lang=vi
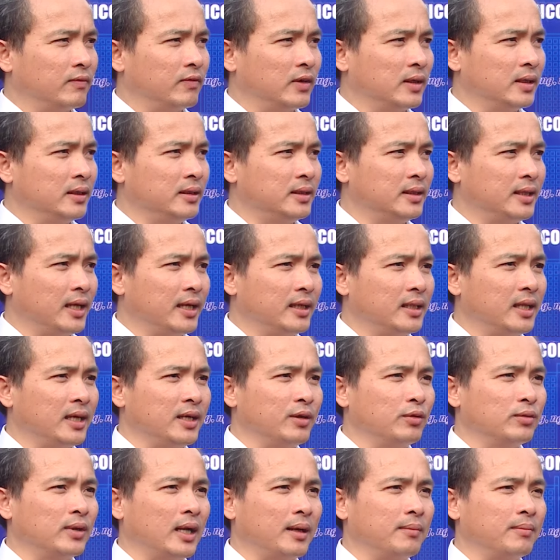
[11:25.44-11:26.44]
Với chỉ
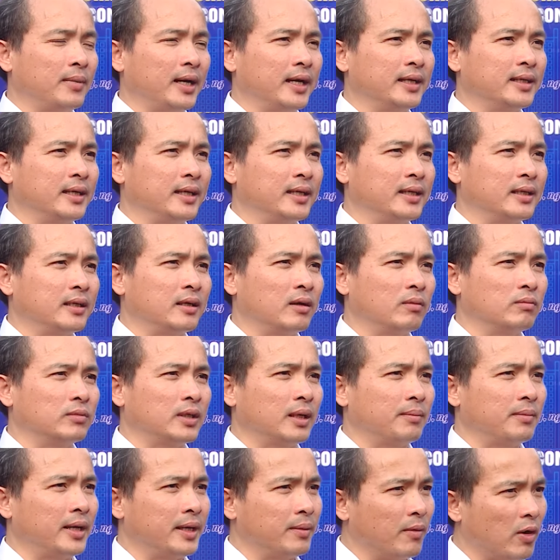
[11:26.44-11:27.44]
tiêu năm
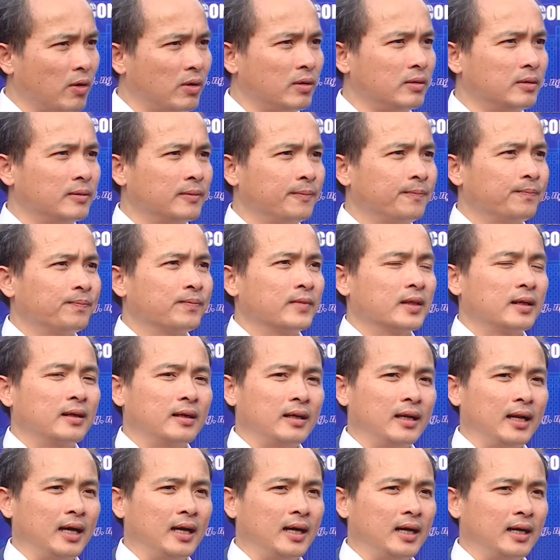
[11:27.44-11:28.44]
2024
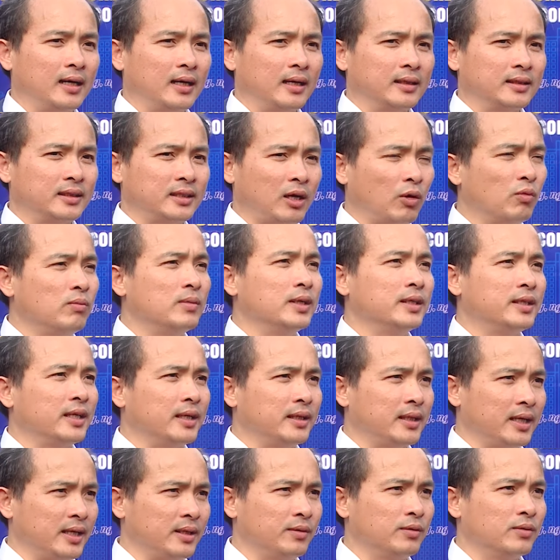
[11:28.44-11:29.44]
là 60 chỉ
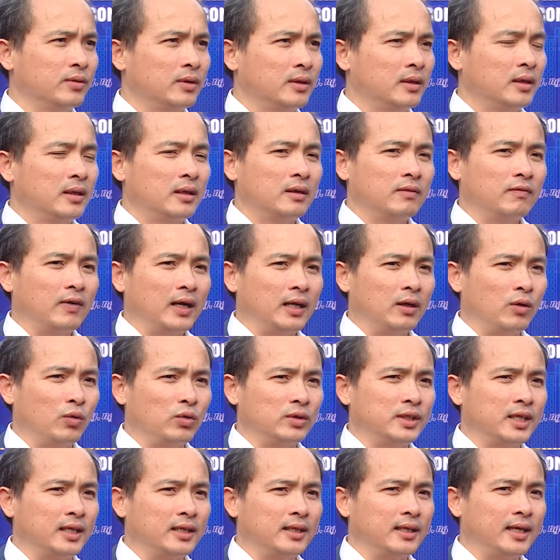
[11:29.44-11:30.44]
tiêu và
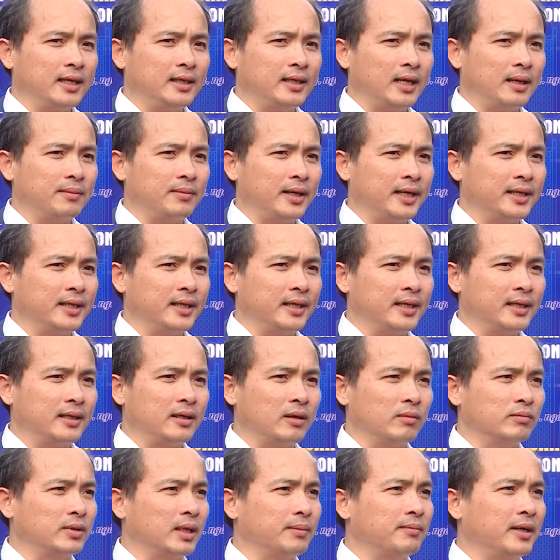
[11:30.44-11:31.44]
lộ trình đến năm
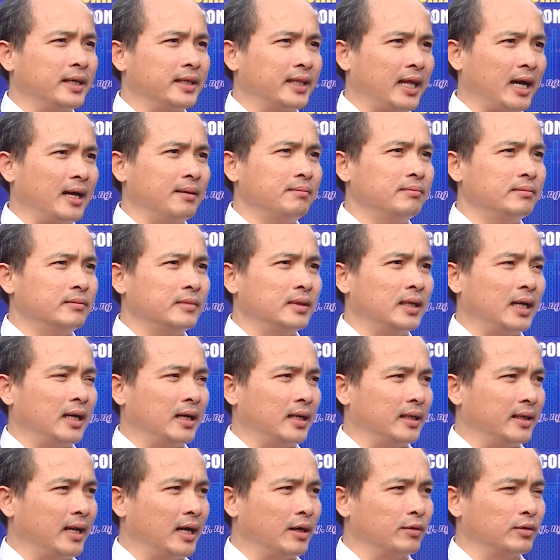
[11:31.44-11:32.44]
2028
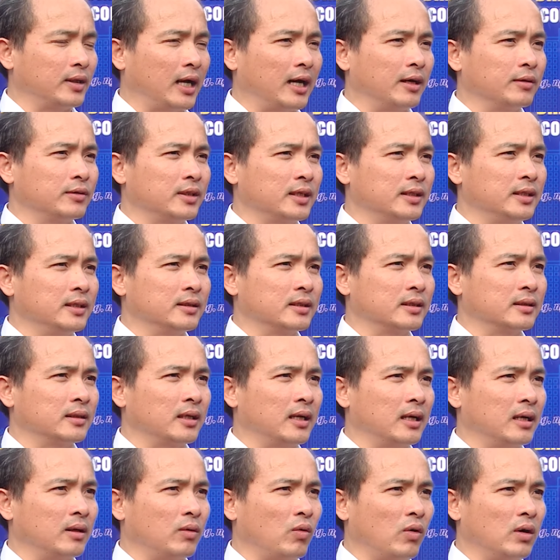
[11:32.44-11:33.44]
là đào tạo cho được
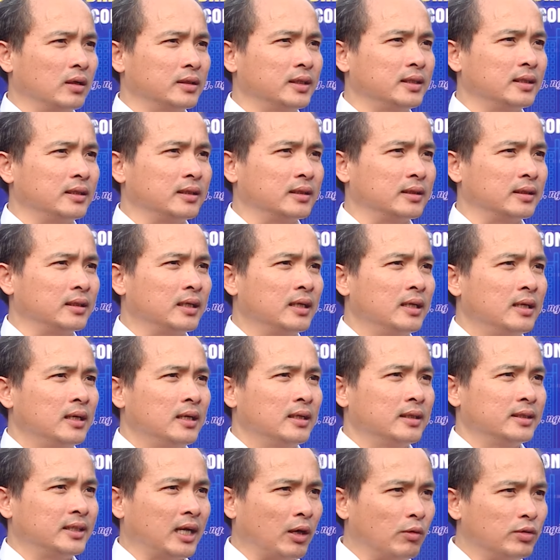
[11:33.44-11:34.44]
à, khoảng chừng
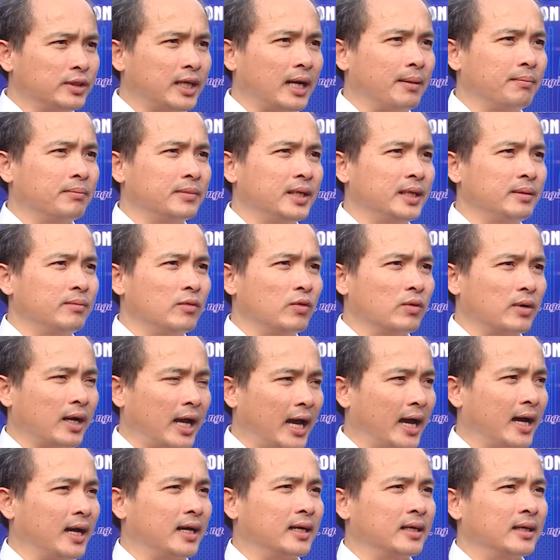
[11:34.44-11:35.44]
600 đến
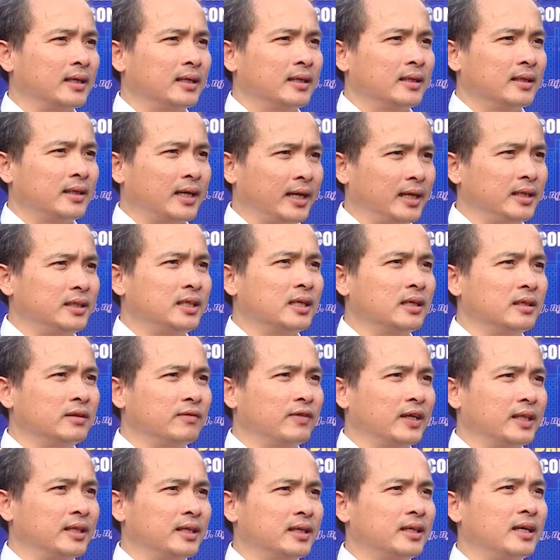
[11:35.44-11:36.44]
1.000 kỹ sư
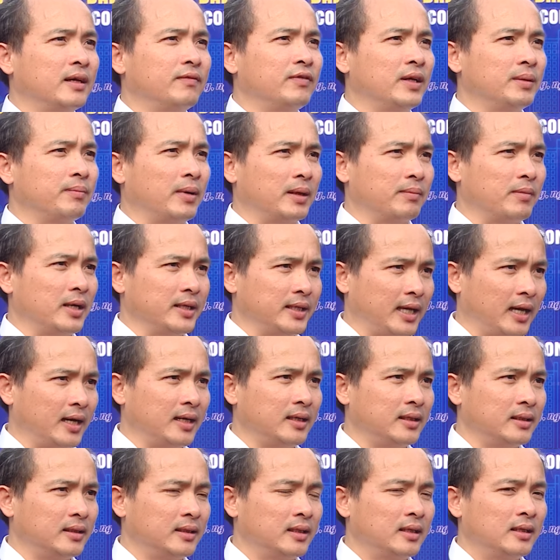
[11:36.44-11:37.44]
về thiết kế vi mạch bán
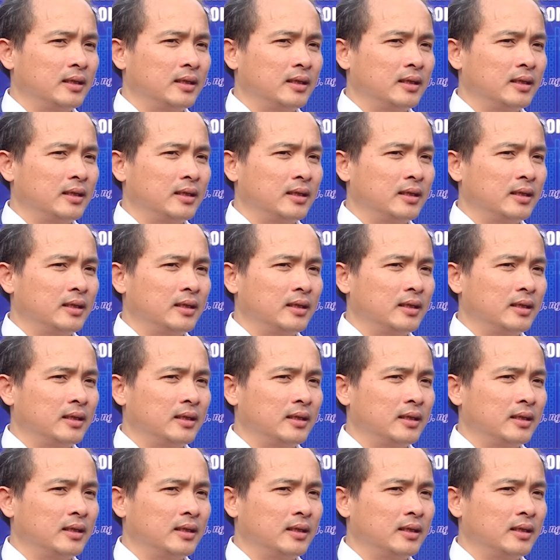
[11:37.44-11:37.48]
dẫn.